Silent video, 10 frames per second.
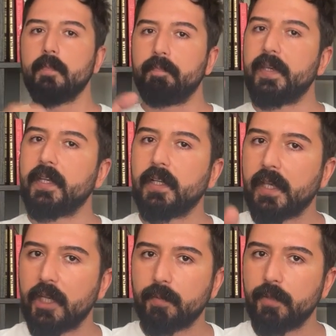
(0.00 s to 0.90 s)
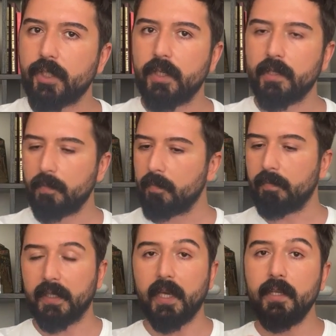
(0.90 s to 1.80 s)
Bir yıl geçmiştir.
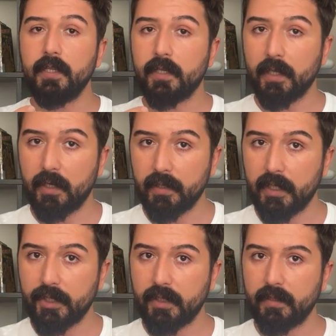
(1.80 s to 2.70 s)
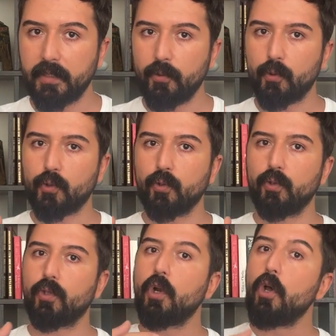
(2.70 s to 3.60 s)
Bak en yakın arkadaşlarını
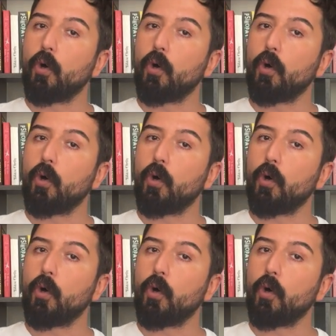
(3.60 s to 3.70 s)
tanıyorsundur.